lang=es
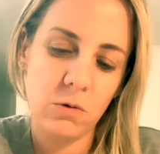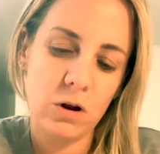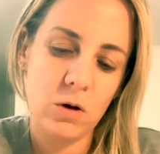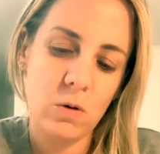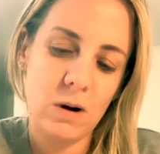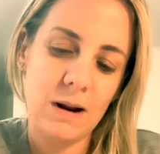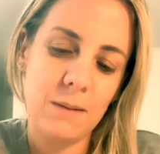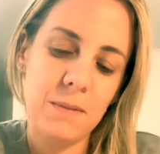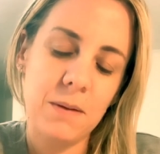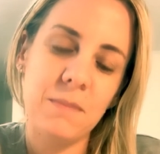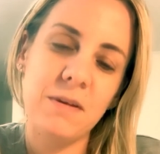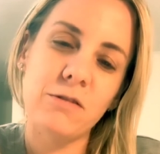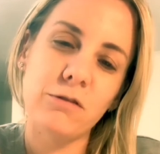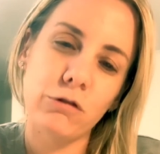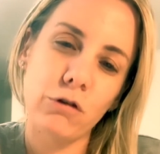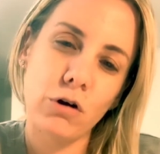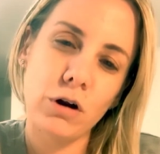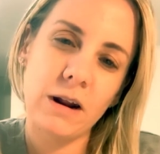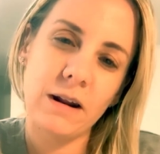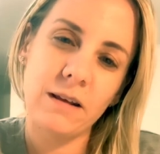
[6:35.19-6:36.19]
y cuál es mi
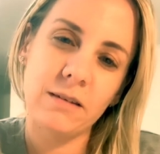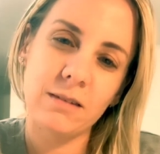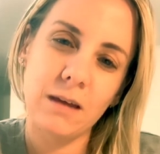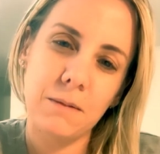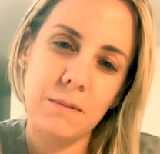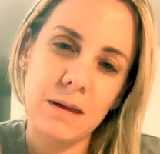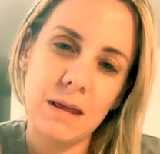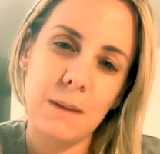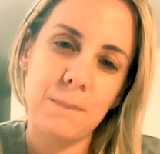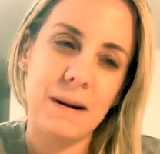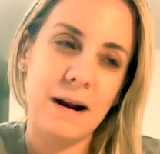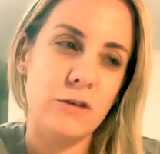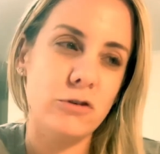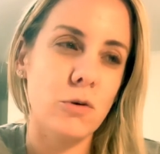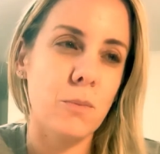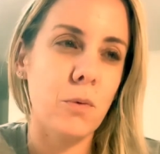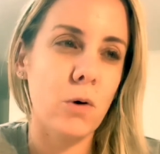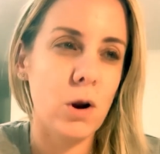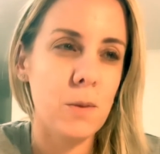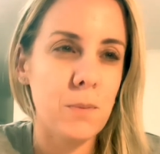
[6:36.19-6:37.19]
misión en esta vida para
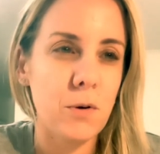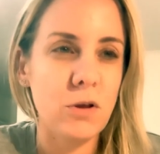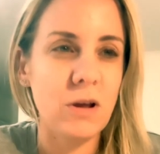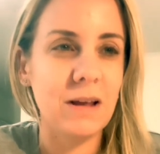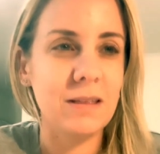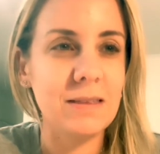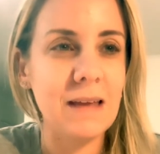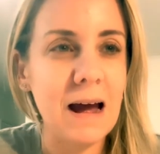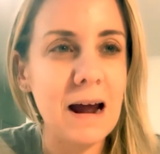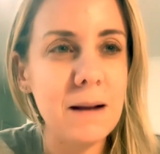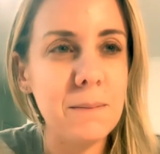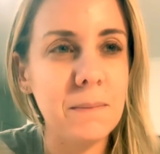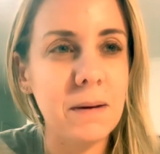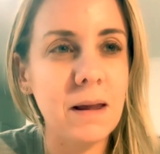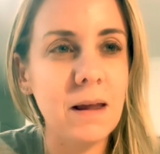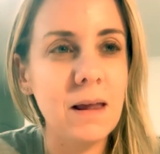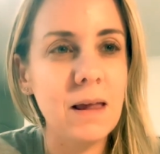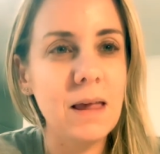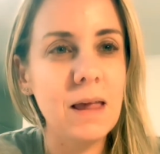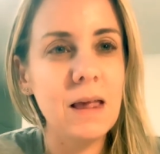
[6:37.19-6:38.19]
yo poder
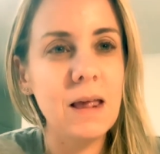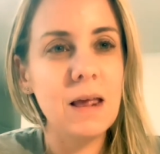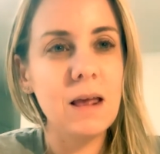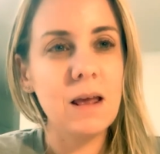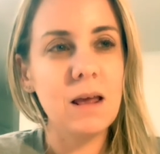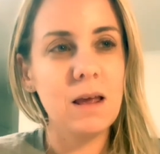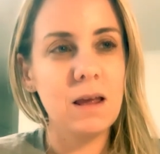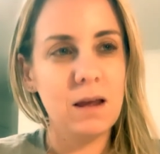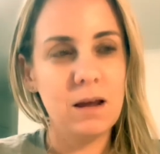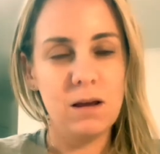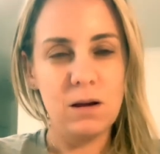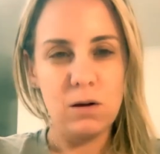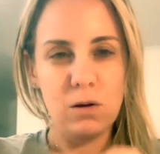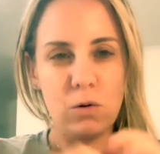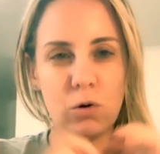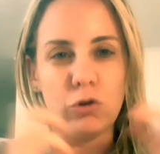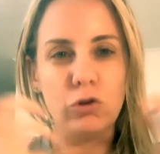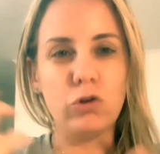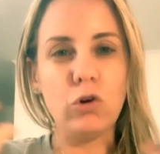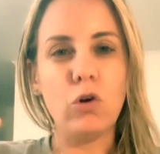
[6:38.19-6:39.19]
proyectarme
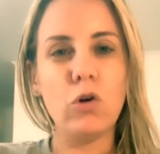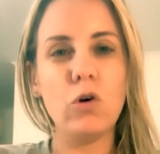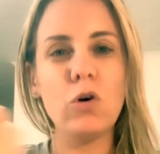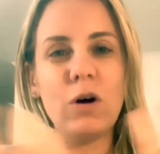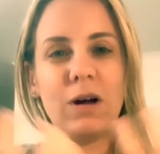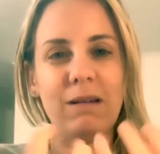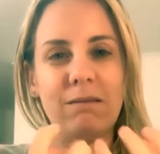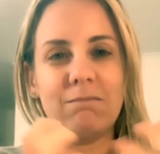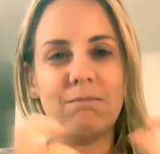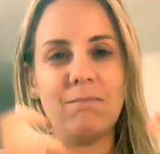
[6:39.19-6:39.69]
con todo,